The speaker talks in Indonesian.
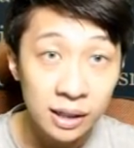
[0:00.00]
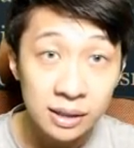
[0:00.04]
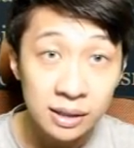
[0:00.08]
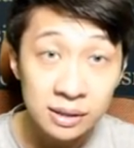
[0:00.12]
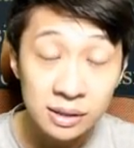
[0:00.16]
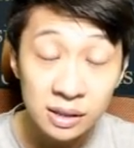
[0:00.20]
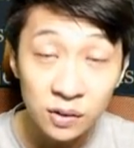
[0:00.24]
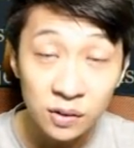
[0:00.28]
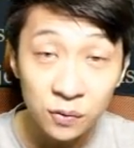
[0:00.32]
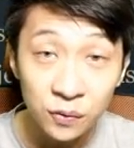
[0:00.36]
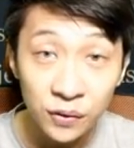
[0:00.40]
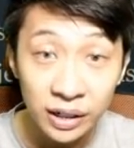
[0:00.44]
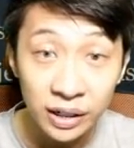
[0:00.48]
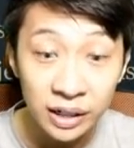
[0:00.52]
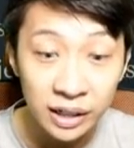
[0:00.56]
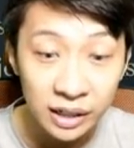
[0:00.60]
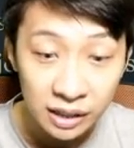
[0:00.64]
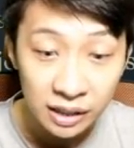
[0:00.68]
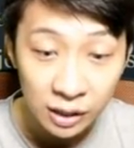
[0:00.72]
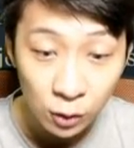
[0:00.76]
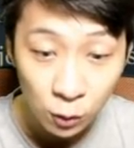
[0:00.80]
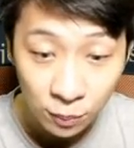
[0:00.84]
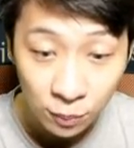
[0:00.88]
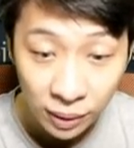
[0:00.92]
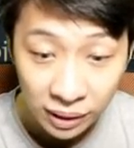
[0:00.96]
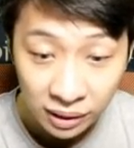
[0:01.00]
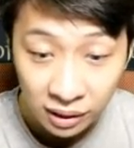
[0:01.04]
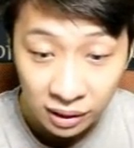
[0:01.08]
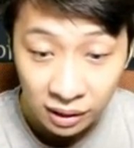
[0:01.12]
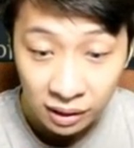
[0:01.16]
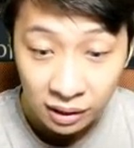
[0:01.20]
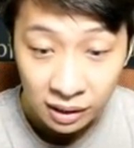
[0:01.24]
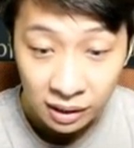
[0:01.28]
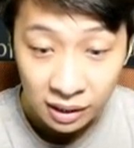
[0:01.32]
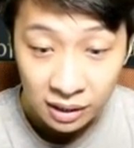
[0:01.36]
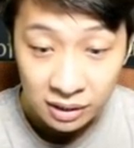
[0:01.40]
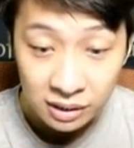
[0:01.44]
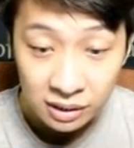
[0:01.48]
Jadi Fenix ini rumahnya
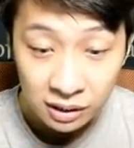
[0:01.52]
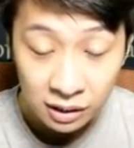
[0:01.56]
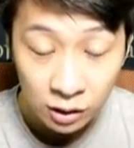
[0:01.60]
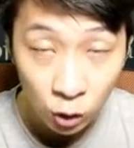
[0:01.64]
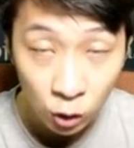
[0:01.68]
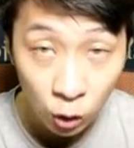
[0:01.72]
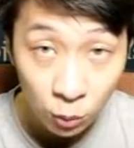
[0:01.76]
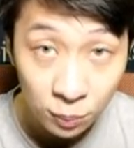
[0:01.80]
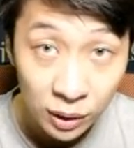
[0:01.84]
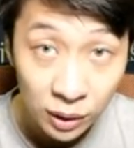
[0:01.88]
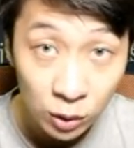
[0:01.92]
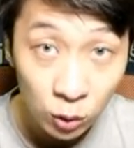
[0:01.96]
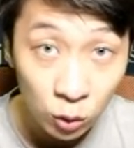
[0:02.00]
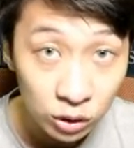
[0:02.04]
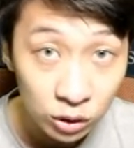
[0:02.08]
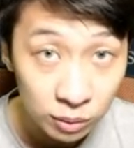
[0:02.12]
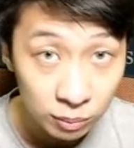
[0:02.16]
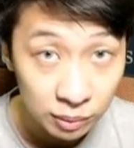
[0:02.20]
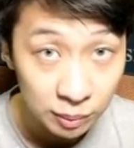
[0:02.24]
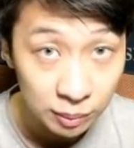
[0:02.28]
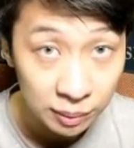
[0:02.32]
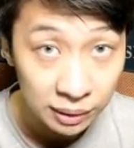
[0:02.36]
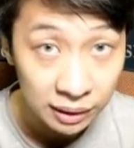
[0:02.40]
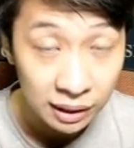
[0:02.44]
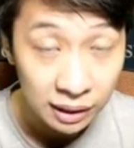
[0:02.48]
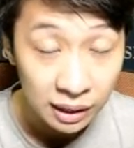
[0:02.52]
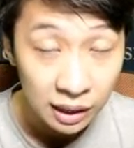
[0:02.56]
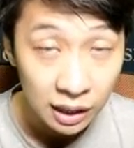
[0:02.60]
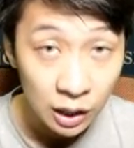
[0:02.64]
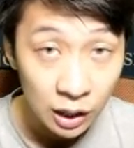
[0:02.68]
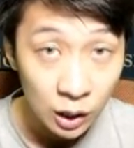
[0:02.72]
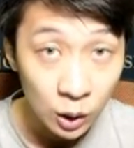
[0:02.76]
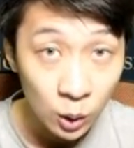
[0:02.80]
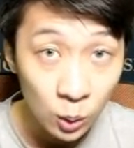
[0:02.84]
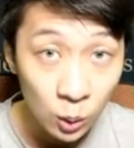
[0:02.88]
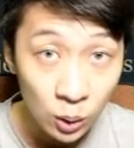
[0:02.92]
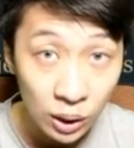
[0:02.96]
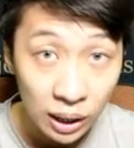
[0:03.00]
jadi Robin Hood teman-teman.
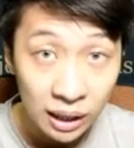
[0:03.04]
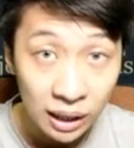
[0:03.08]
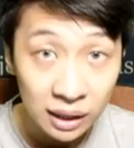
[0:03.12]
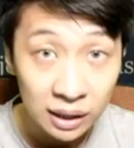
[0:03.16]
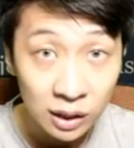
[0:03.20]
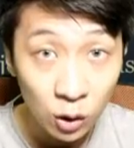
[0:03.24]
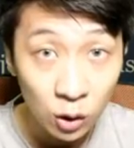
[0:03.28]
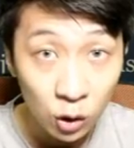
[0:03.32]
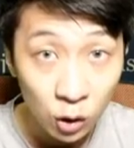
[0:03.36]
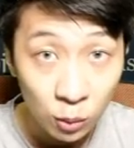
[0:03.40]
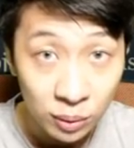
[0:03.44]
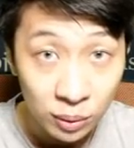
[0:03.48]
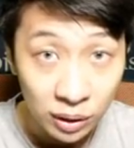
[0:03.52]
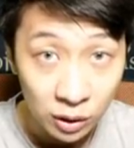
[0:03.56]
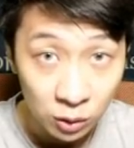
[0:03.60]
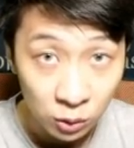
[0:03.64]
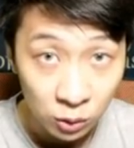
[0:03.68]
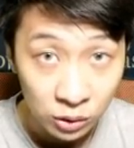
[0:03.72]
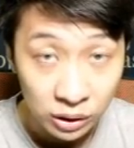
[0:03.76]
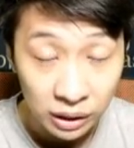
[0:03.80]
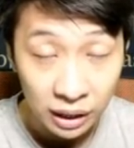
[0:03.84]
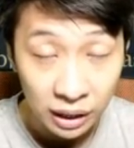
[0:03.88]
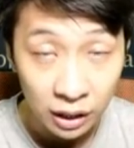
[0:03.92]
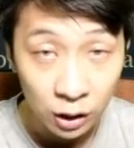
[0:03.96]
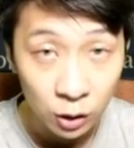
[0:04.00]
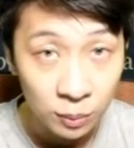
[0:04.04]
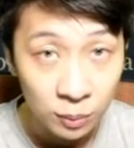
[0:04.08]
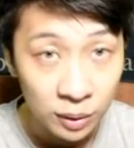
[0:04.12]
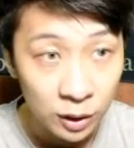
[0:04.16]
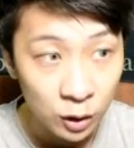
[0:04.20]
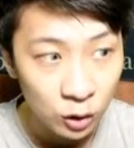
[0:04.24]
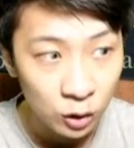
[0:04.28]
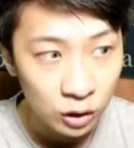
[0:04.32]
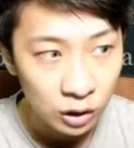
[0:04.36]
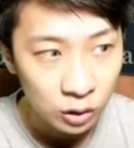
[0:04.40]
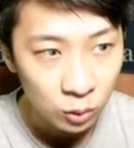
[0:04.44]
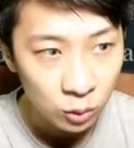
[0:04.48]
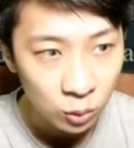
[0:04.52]
Kalau kalian tahu Robin Hood ya, Robin
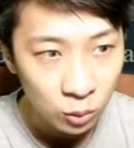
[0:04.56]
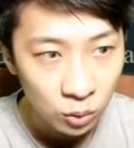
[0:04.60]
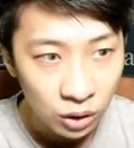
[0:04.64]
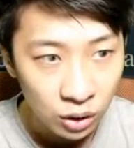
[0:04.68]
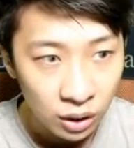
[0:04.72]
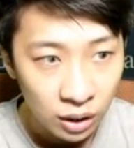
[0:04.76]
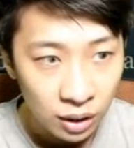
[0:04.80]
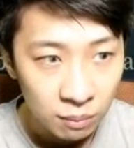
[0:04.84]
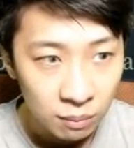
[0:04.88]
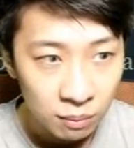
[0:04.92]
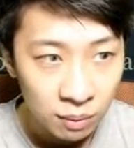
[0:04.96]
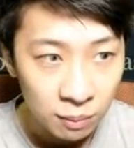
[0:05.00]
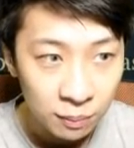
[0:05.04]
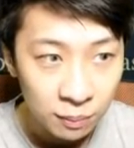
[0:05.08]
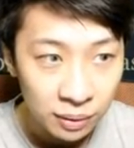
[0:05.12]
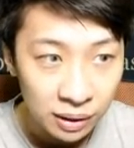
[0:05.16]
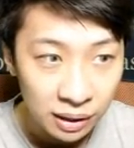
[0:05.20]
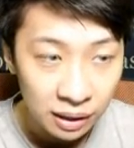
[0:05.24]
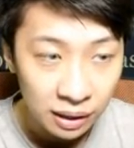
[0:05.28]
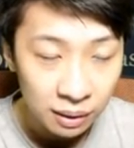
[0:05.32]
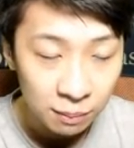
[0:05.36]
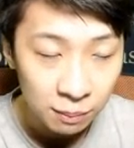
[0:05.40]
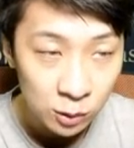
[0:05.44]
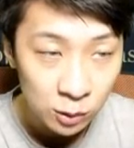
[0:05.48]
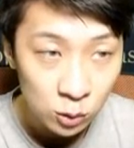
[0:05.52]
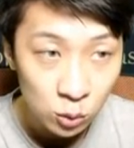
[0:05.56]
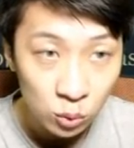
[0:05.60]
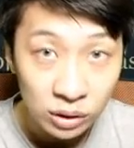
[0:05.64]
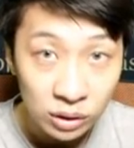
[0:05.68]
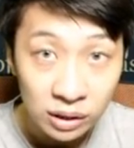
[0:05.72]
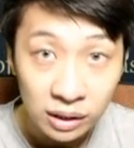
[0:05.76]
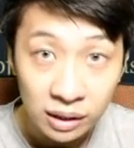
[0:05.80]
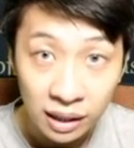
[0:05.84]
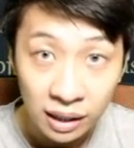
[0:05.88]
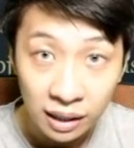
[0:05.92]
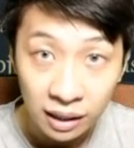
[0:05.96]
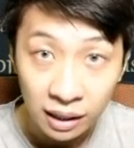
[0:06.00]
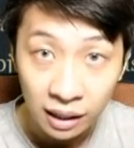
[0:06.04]
Hood itu memberi mencuri
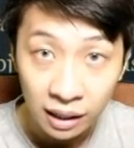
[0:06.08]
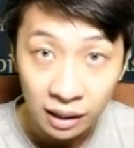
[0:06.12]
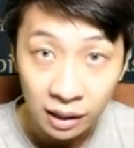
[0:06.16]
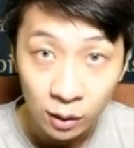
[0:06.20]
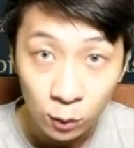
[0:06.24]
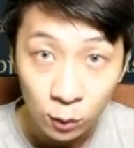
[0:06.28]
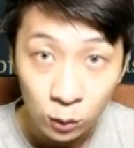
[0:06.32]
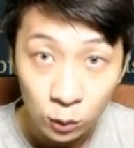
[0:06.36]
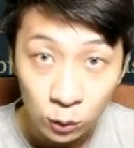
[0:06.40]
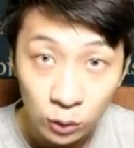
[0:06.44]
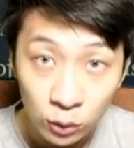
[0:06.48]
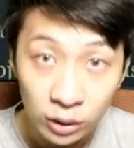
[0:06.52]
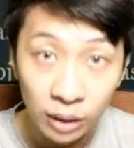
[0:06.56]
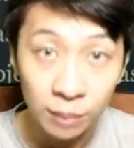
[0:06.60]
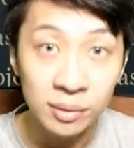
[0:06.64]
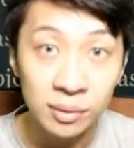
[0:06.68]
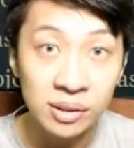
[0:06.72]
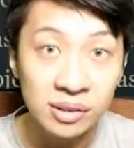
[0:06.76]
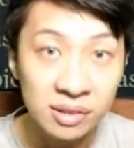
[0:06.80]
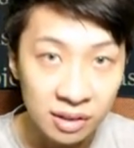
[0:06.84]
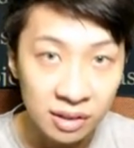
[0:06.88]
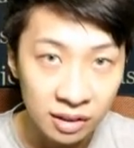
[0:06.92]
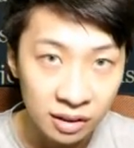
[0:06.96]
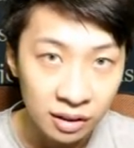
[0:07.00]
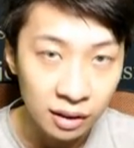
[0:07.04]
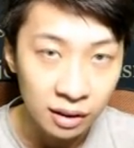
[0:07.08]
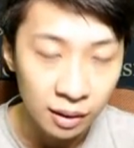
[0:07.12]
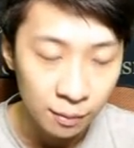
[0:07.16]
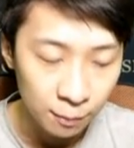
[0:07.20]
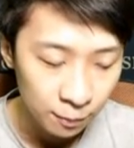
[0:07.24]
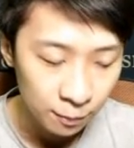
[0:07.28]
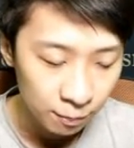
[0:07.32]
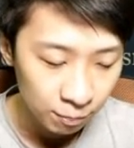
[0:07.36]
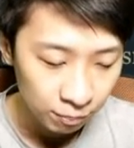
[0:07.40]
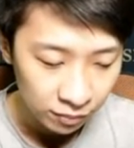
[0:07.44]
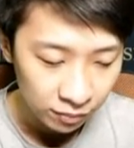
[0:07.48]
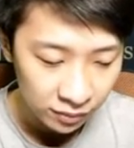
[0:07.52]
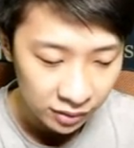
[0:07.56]
dari yang kaya untuk yang miskin ya.
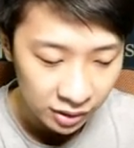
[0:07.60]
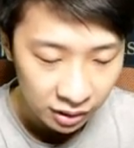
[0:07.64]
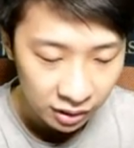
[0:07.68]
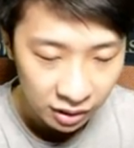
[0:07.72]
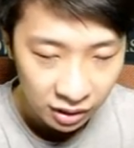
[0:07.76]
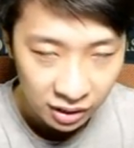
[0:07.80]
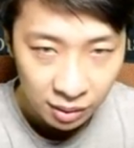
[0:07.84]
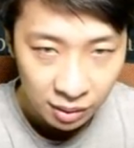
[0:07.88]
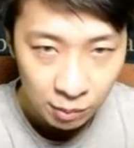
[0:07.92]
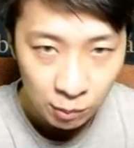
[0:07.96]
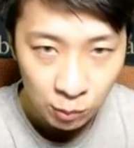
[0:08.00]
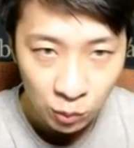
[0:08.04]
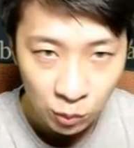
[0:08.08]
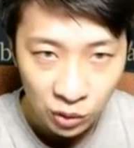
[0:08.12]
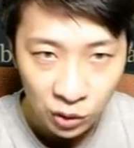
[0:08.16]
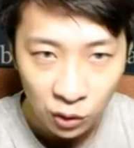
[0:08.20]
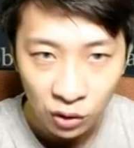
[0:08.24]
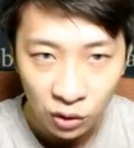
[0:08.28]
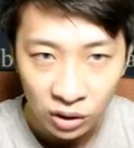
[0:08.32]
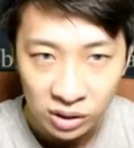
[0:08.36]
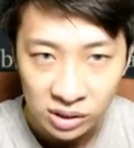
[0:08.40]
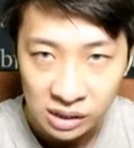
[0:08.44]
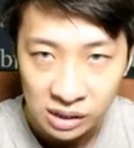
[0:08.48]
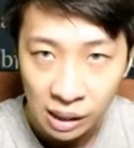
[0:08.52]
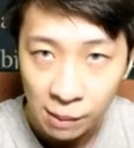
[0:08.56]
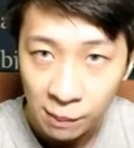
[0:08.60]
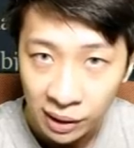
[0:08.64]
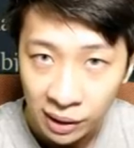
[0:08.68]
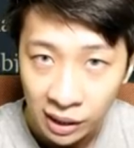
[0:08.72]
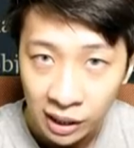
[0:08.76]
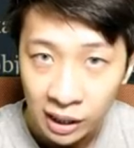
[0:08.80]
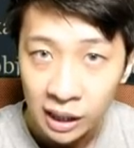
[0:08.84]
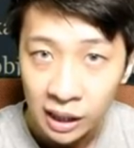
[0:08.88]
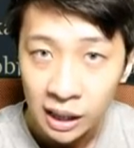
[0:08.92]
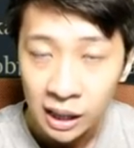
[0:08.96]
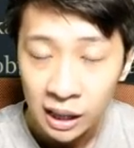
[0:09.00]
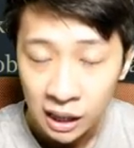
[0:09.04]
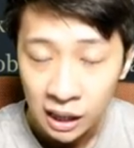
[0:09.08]
Jadi dia membuat orang sama
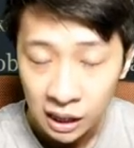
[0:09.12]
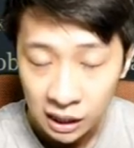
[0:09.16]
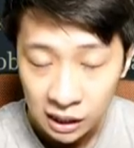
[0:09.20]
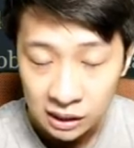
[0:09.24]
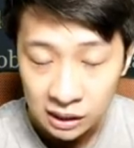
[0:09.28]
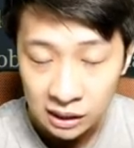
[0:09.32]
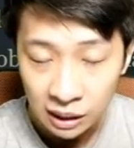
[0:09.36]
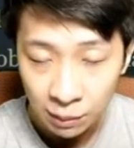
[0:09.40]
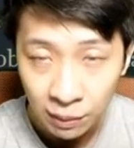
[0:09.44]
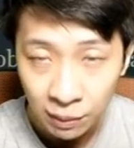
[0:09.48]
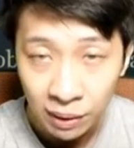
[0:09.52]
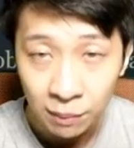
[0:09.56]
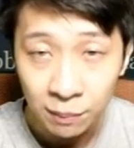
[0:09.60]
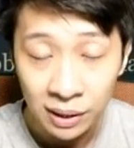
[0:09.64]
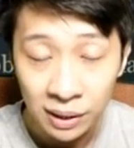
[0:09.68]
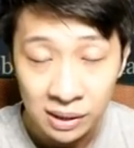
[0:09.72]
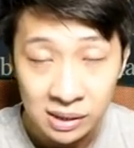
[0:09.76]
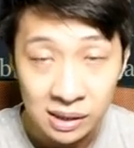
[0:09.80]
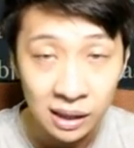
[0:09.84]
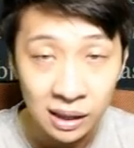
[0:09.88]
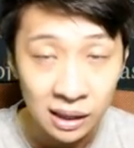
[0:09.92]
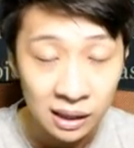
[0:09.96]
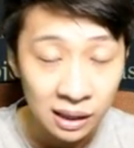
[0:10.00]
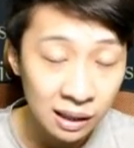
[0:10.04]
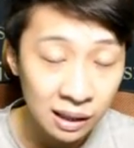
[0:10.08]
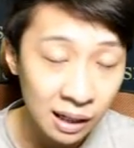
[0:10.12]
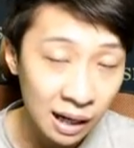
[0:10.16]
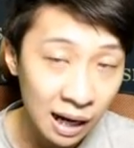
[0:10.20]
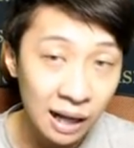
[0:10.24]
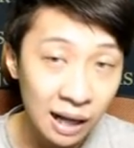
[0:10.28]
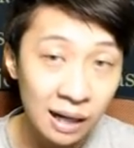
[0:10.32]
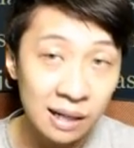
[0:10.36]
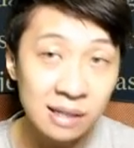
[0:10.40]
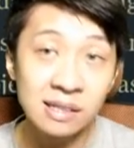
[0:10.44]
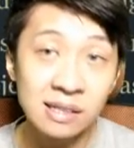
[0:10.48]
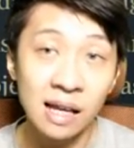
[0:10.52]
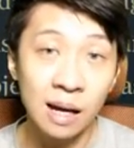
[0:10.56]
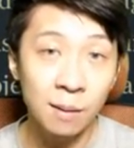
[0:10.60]
sama merasakan hal
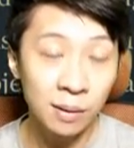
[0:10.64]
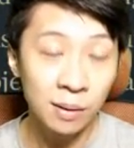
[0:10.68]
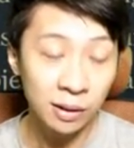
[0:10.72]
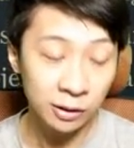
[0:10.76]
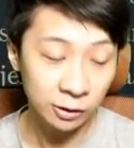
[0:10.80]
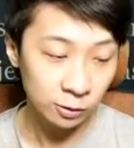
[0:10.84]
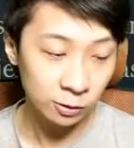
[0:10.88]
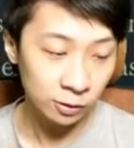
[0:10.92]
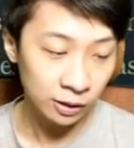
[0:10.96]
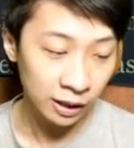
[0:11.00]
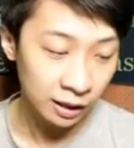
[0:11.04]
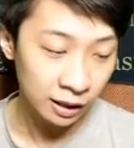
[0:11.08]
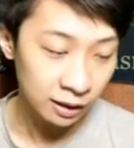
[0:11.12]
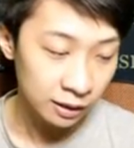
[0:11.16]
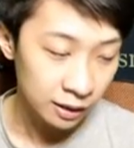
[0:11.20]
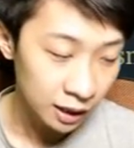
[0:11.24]
yang sama gitu loh ya.